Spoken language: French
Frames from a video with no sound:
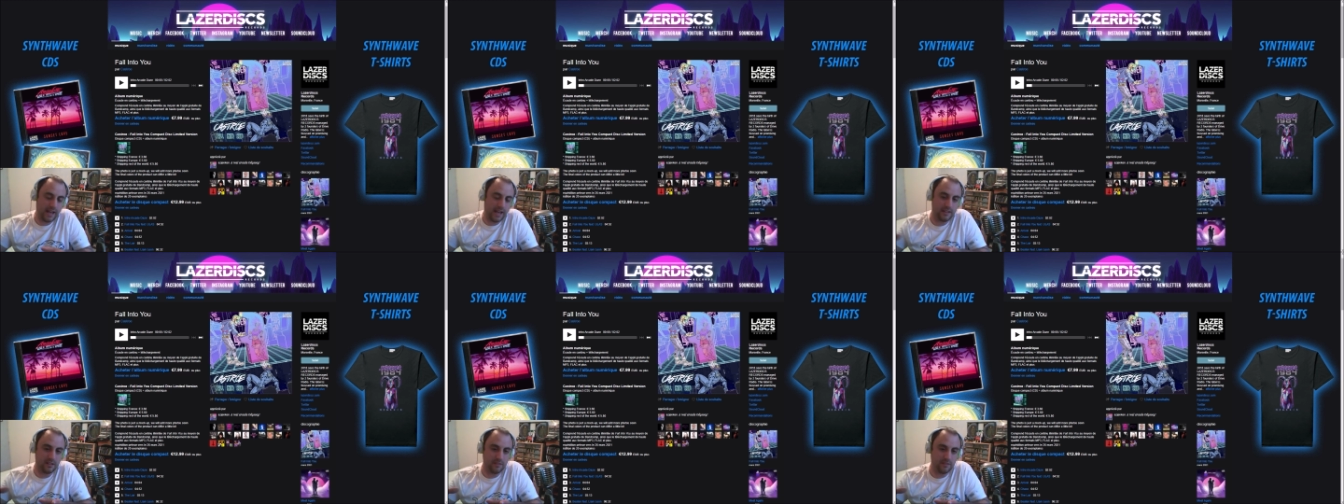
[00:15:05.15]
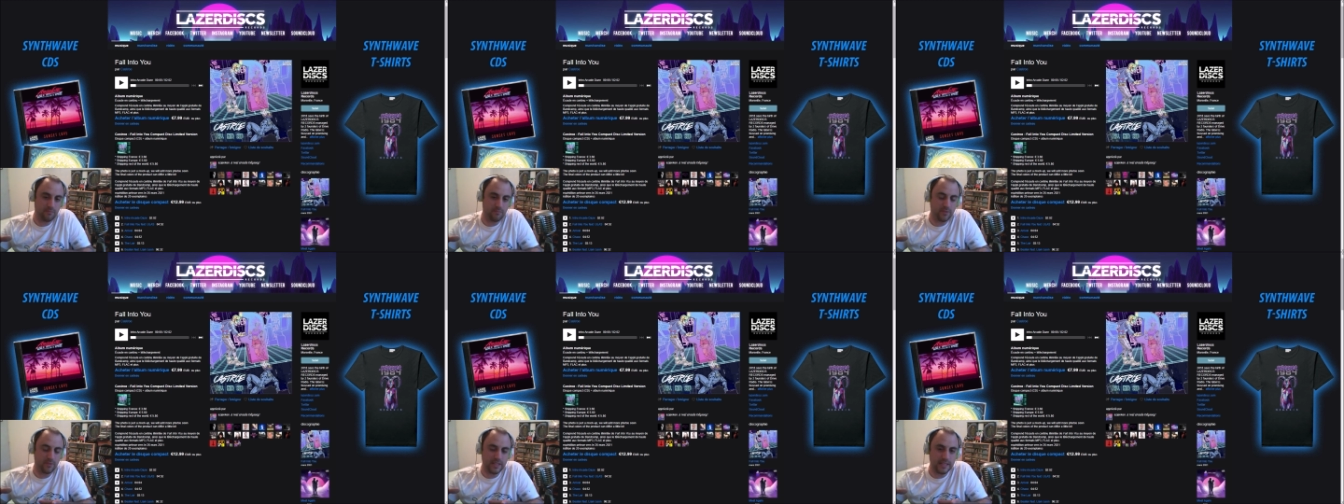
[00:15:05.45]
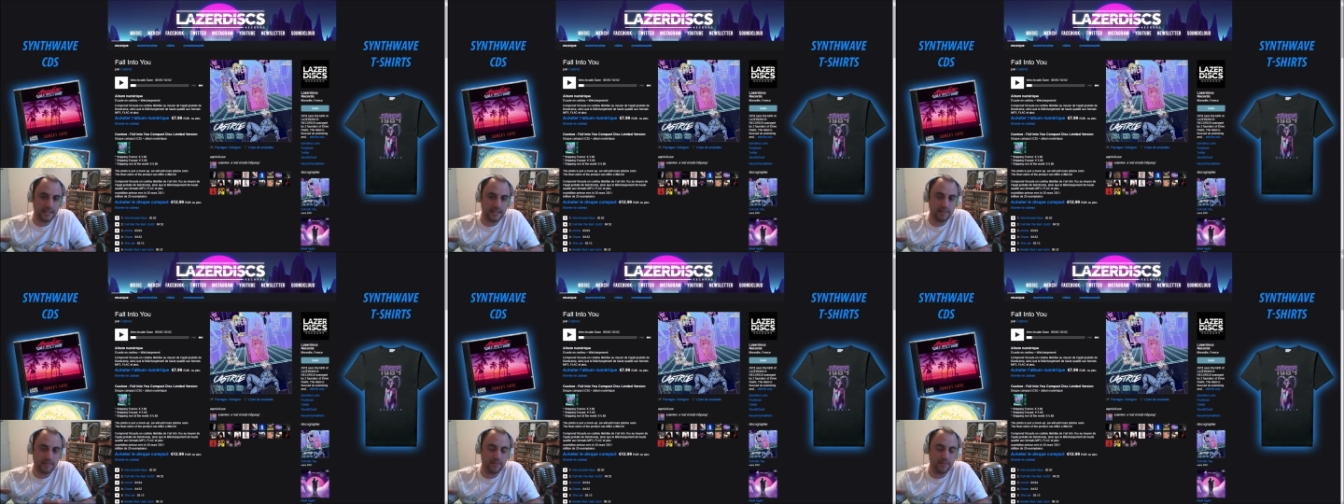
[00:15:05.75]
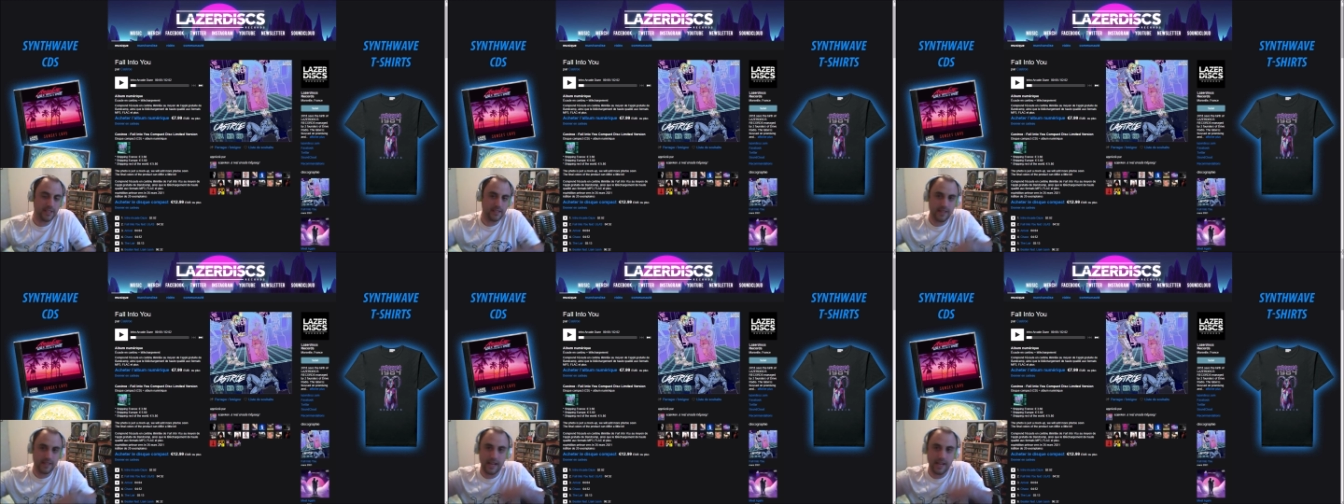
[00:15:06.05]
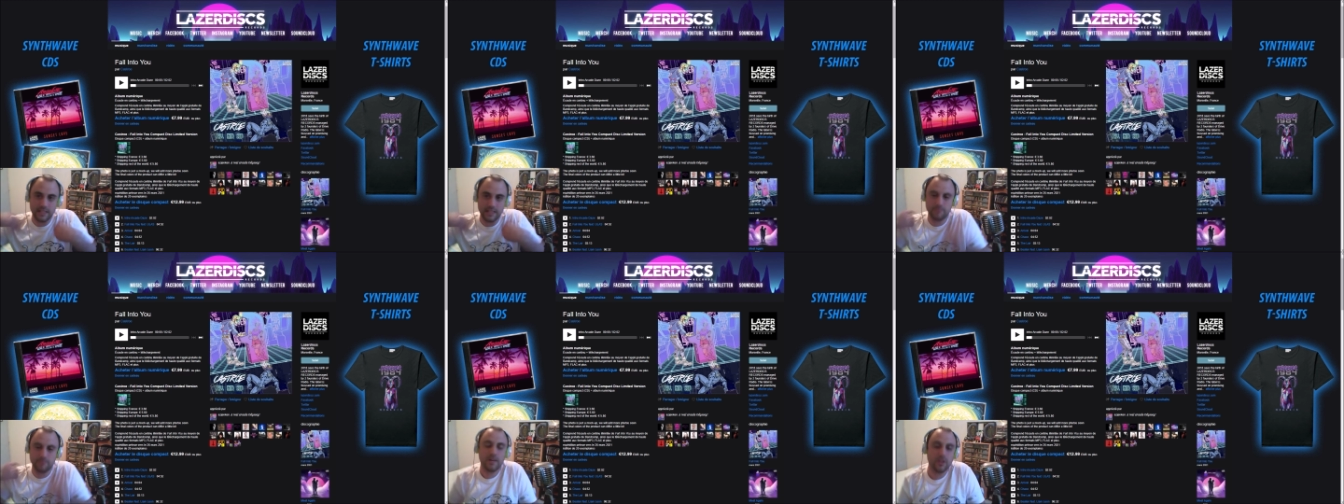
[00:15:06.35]
peut-être a peut-être été
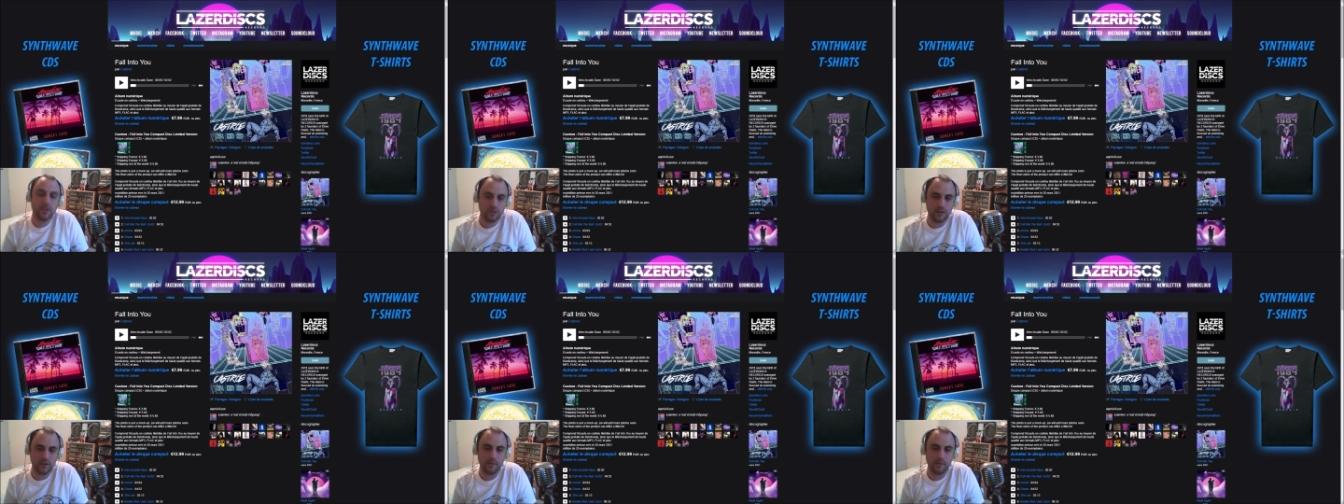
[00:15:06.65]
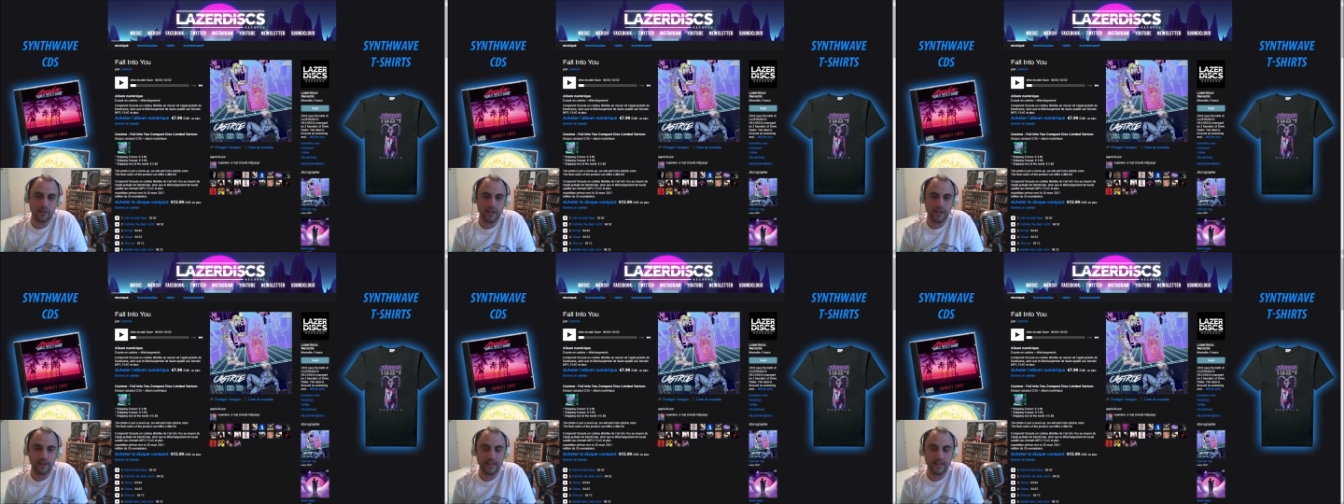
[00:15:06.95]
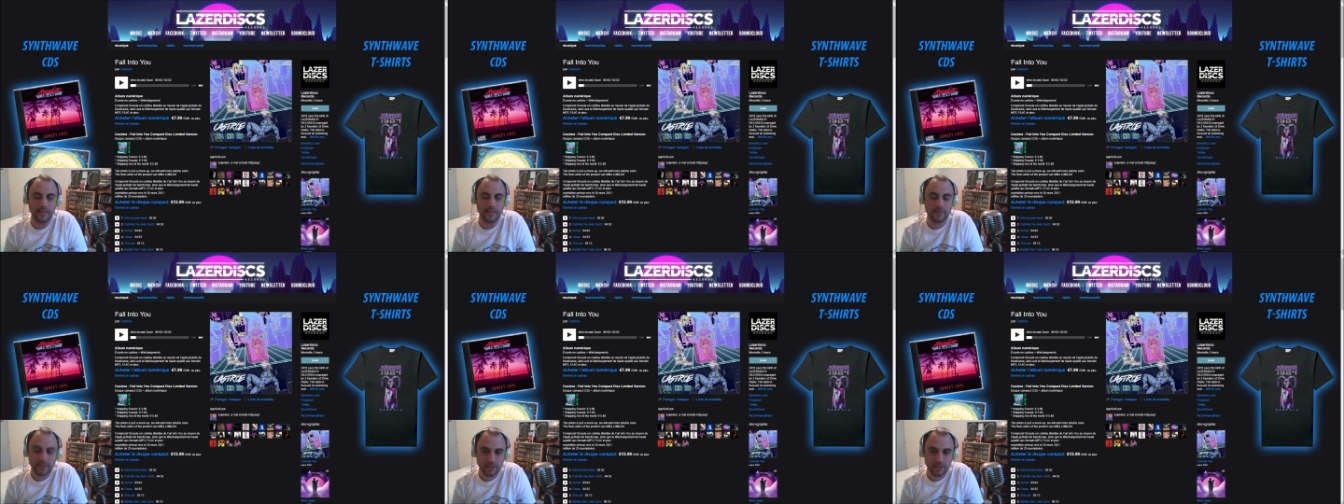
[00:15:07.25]
aspiré sur la bande d'arrivée et peut-être